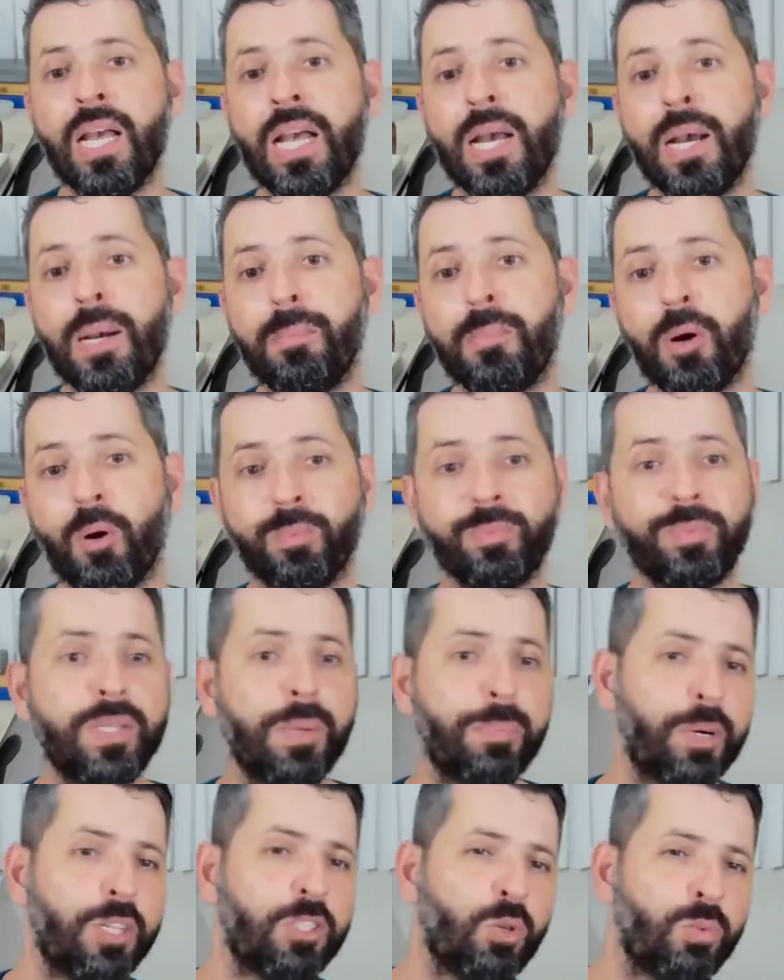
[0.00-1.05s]
Bom,
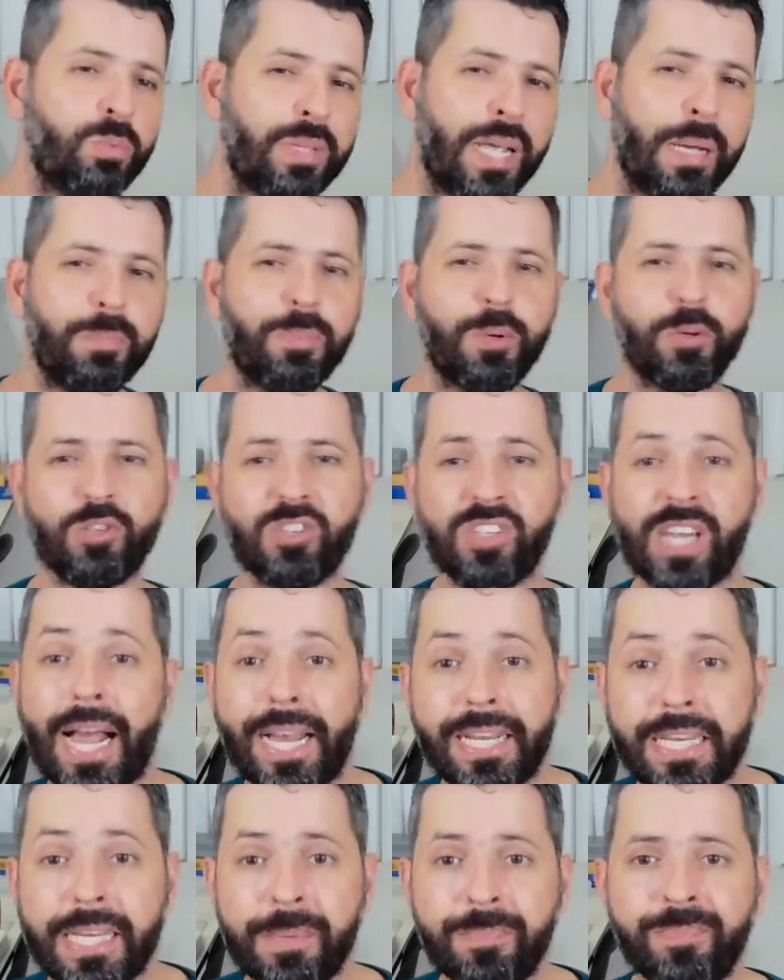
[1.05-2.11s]
depois de um tempo eu
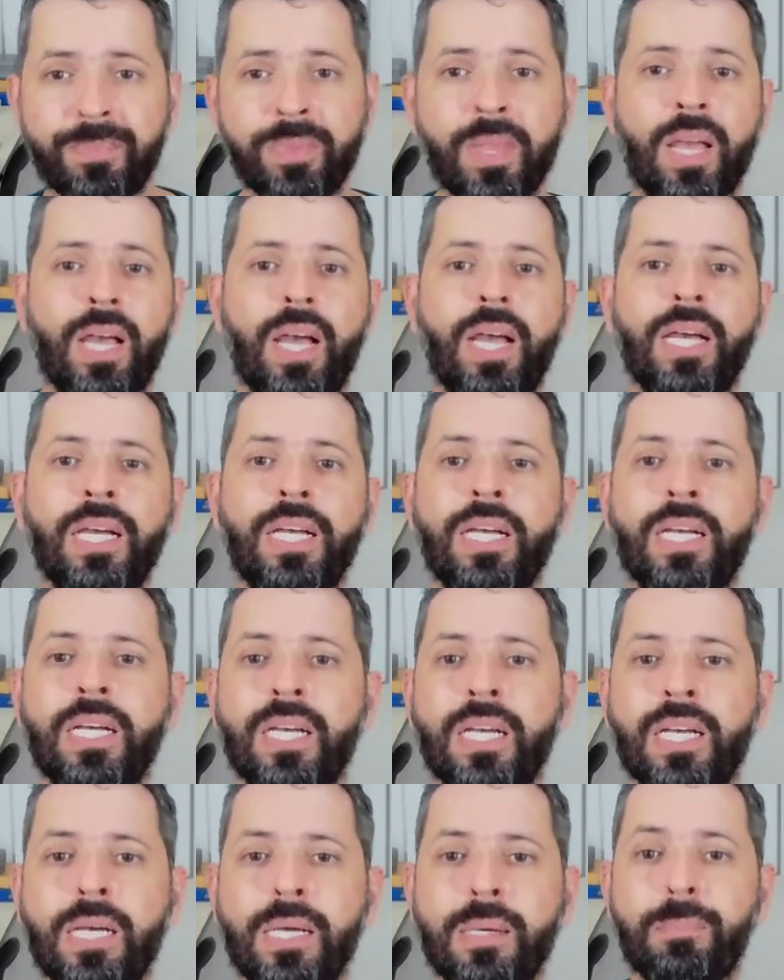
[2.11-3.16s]
saí
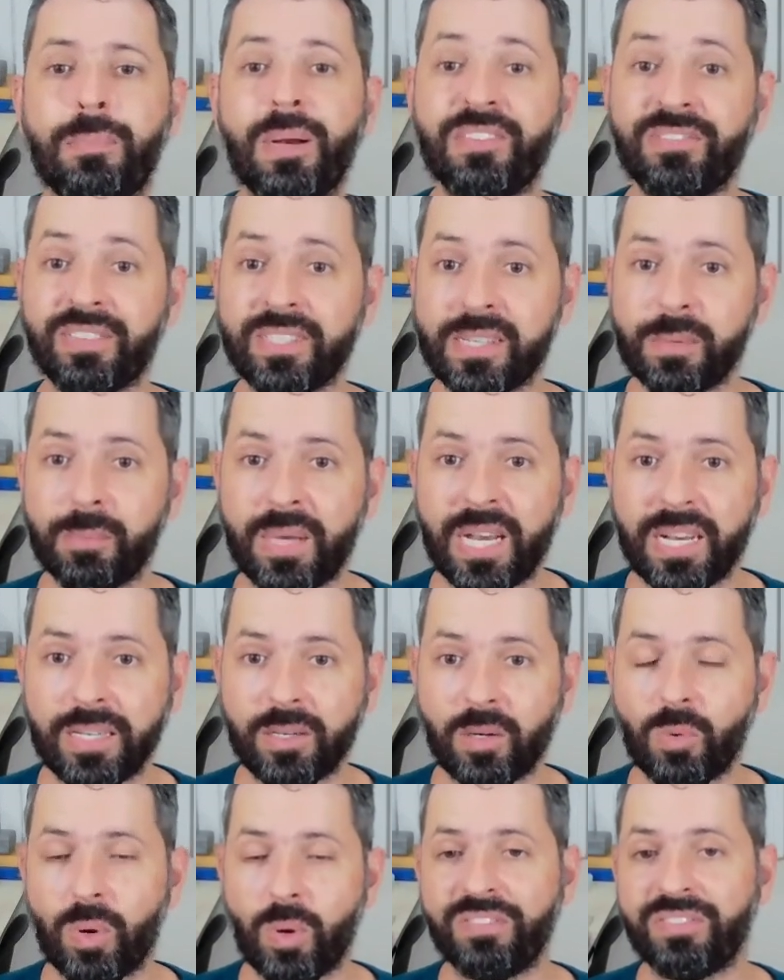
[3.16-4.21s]
é, eh, para fazer minha
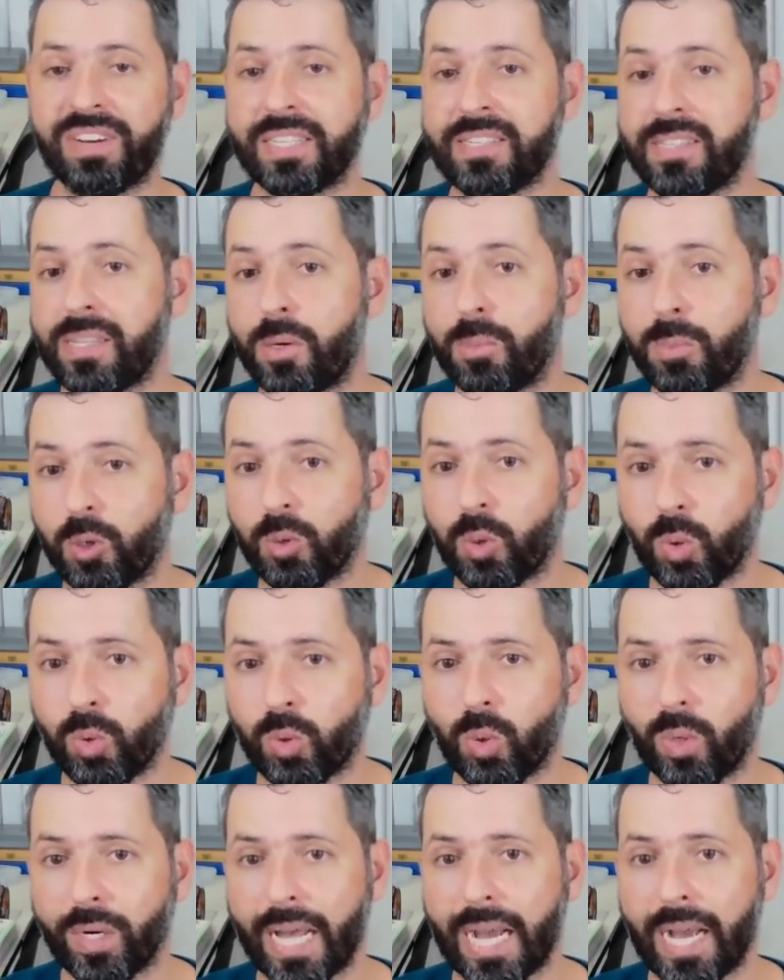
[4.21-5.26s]
qualificação, meu
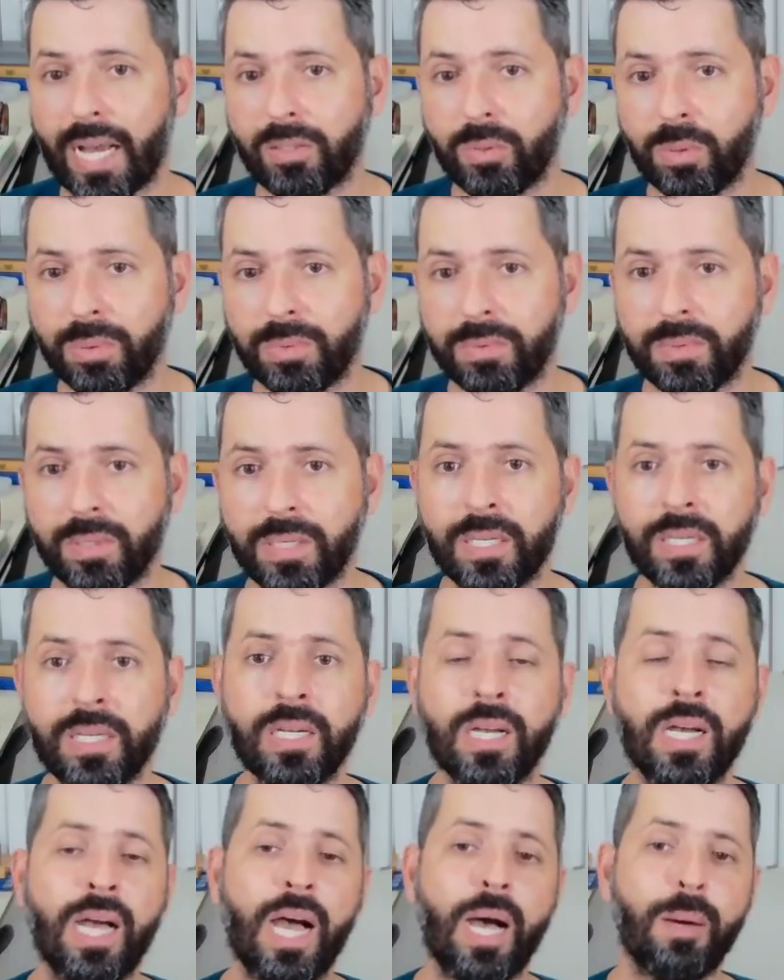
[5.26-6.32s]
doutorado. Né?
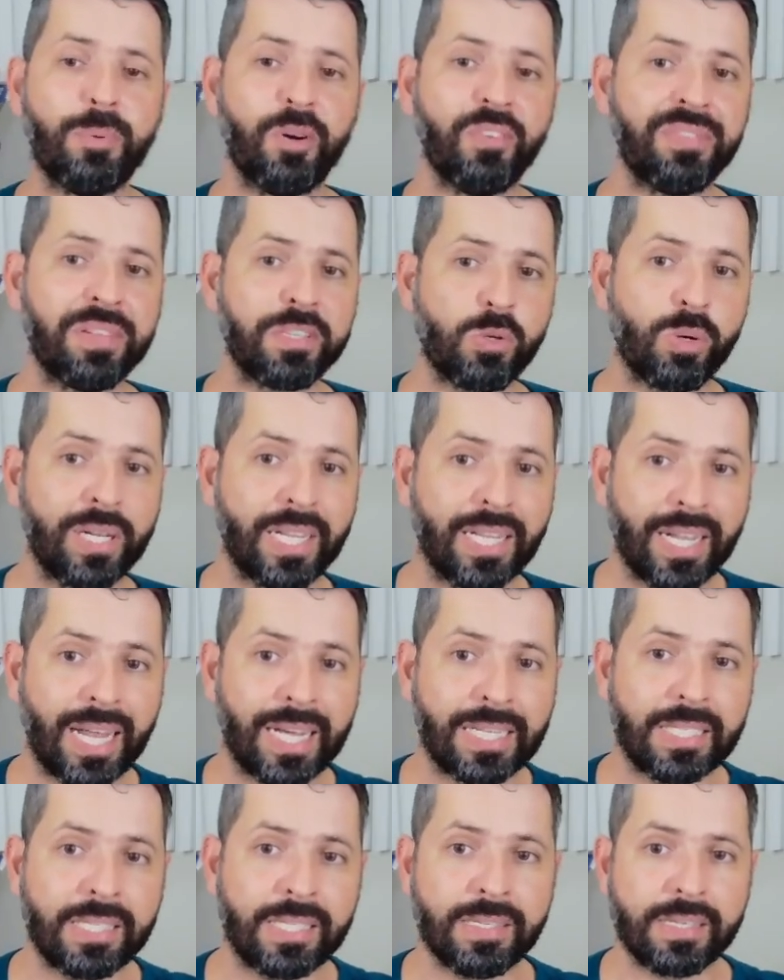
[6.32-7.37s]
A professora
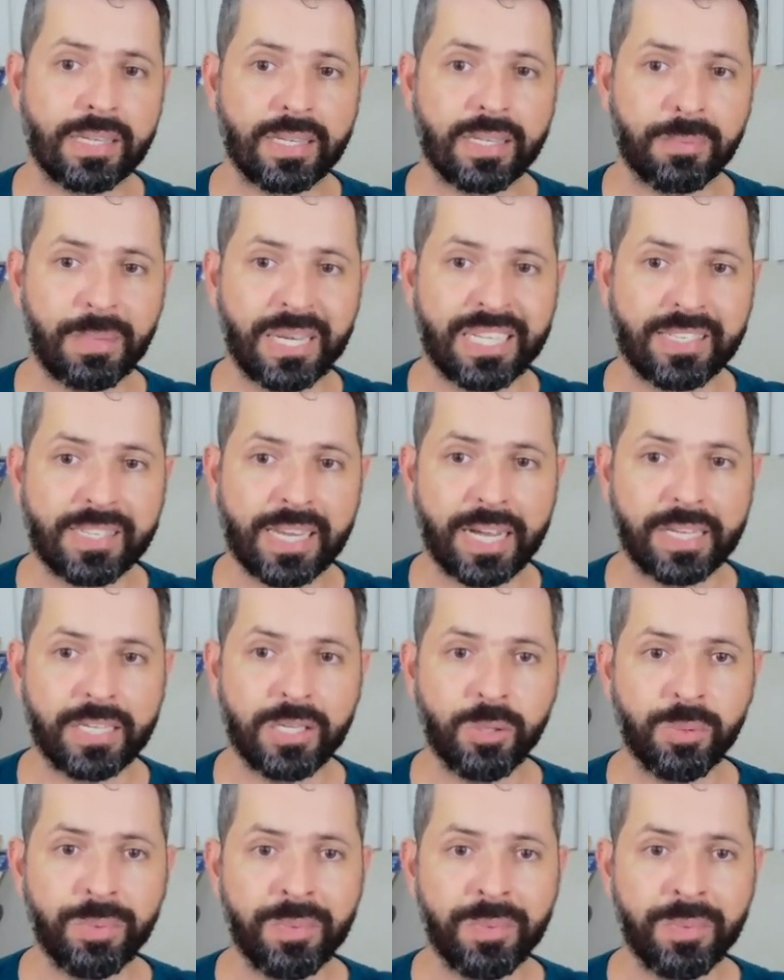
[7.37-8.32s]
Larissa também saiu.